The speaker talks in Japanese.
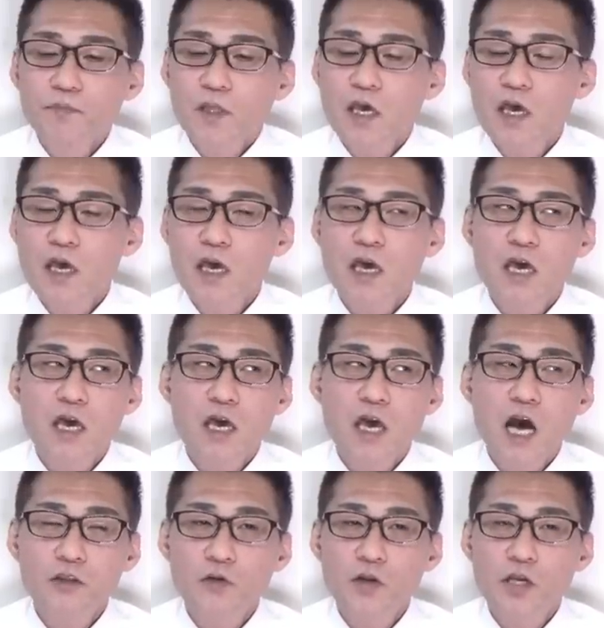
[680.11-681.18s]

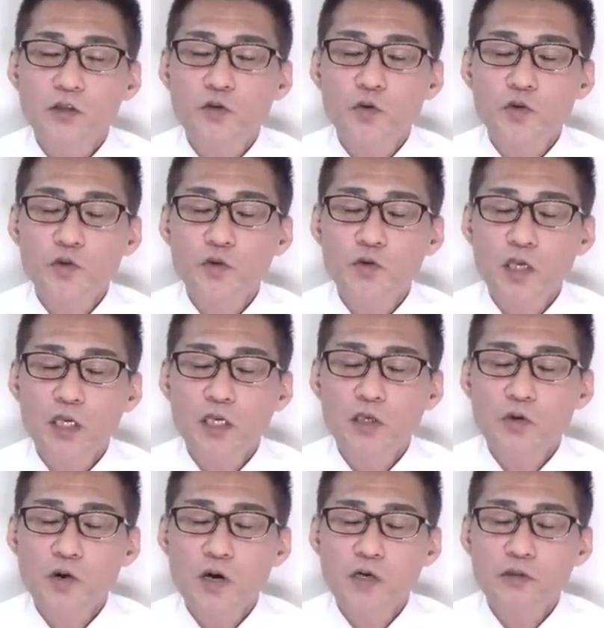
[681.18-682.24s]
えー、あとね、常習的
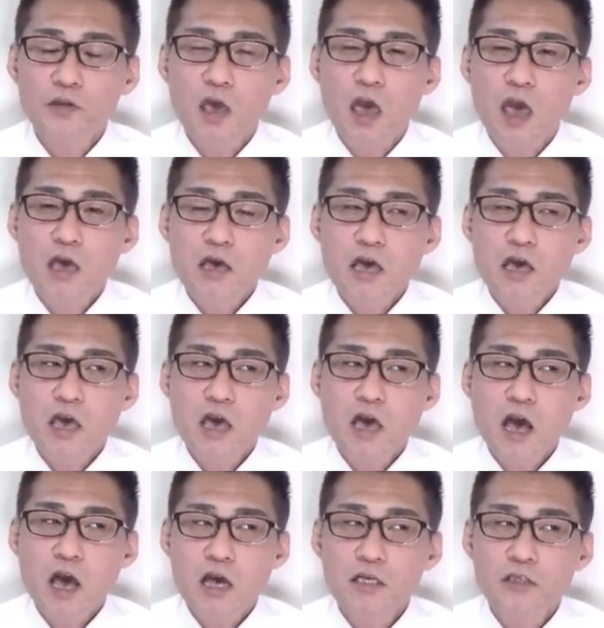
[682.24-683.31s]
脅迫って、
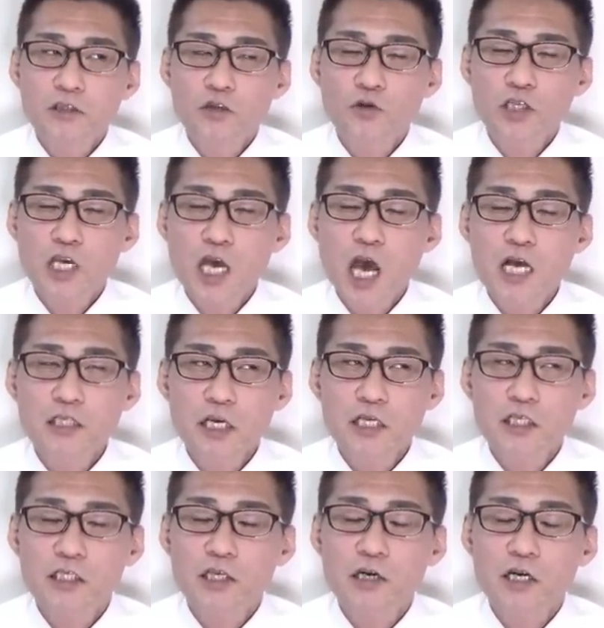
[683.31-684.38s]
えー、組織犯罪
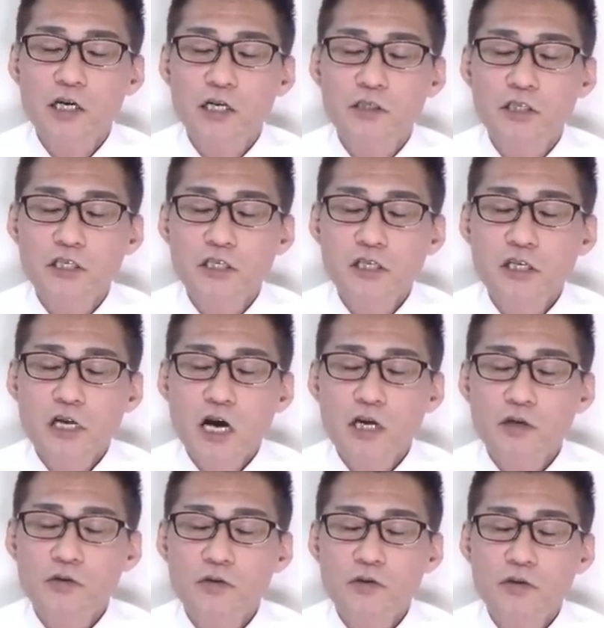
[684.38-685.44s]
に使われる、あ
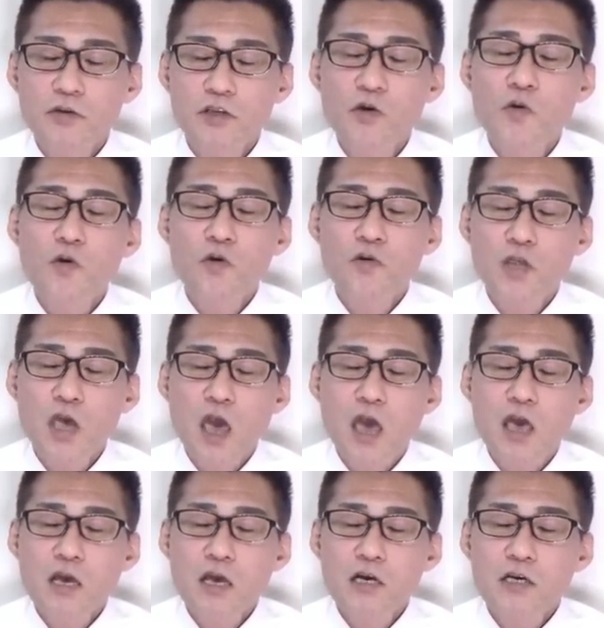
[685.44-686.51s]
のー、用語で、